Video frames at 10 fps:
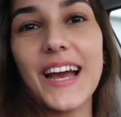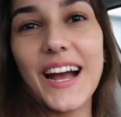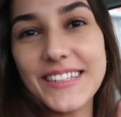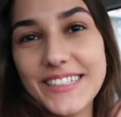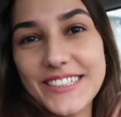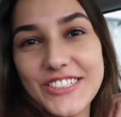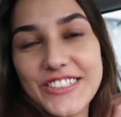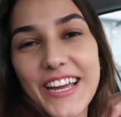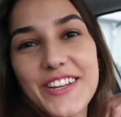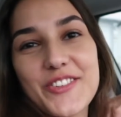E aí,
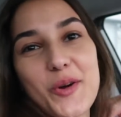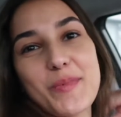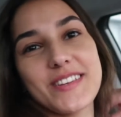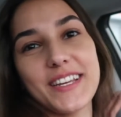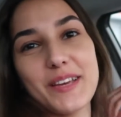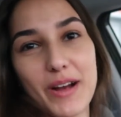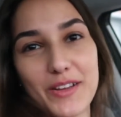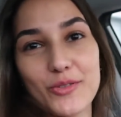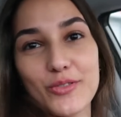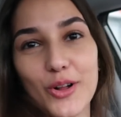gente, começando aqui
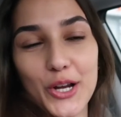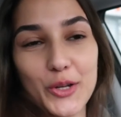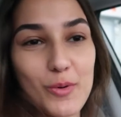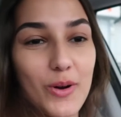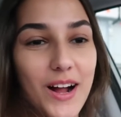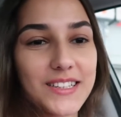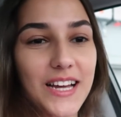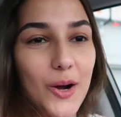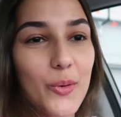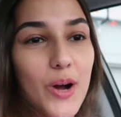mais um vlog no meu
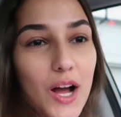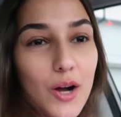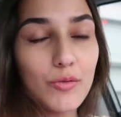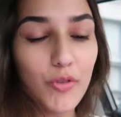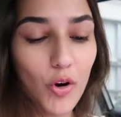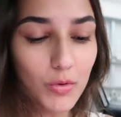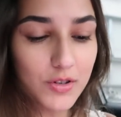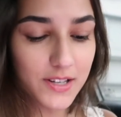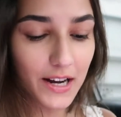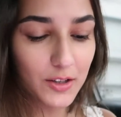canal Vou
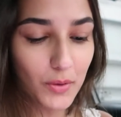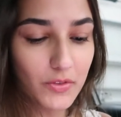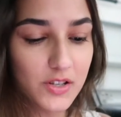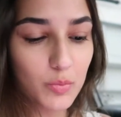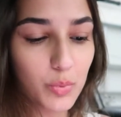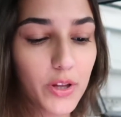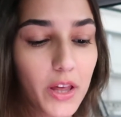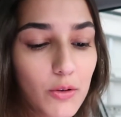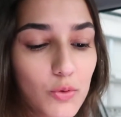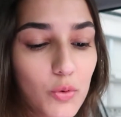mostrar então pra vocês um
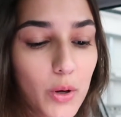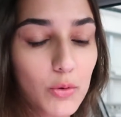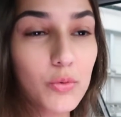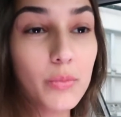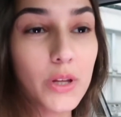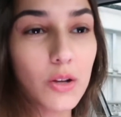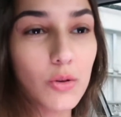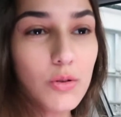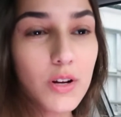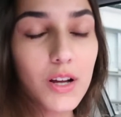pouquinho do meu
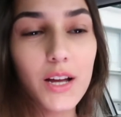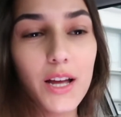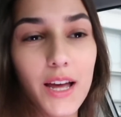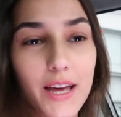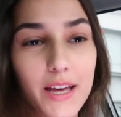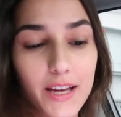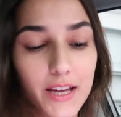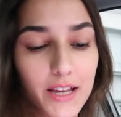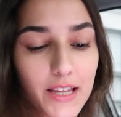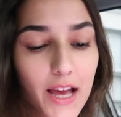domingo
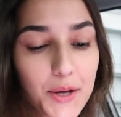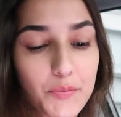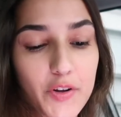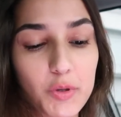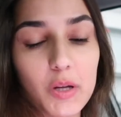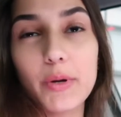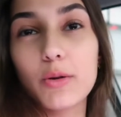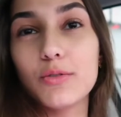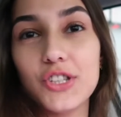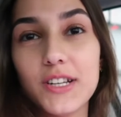é, E aí eu vou responder
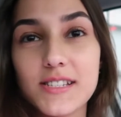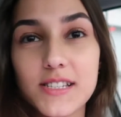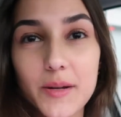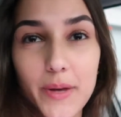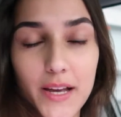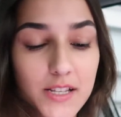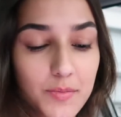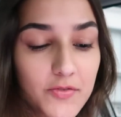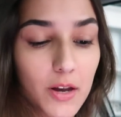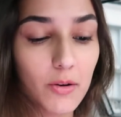perguntinhas também,
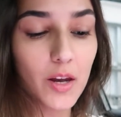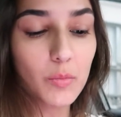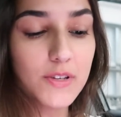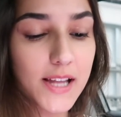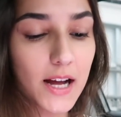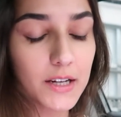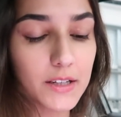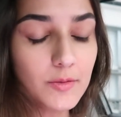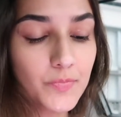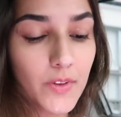se fizeram lá no meu
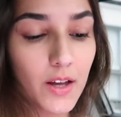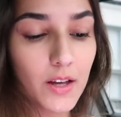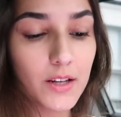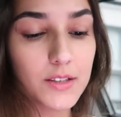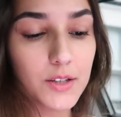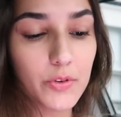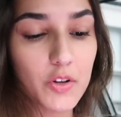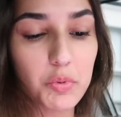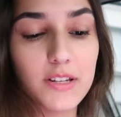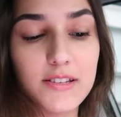Instagram Então eu vou
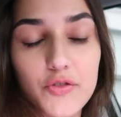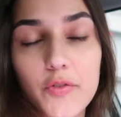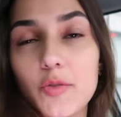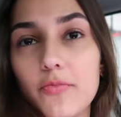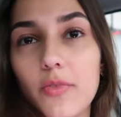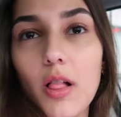responder nesse vídeo...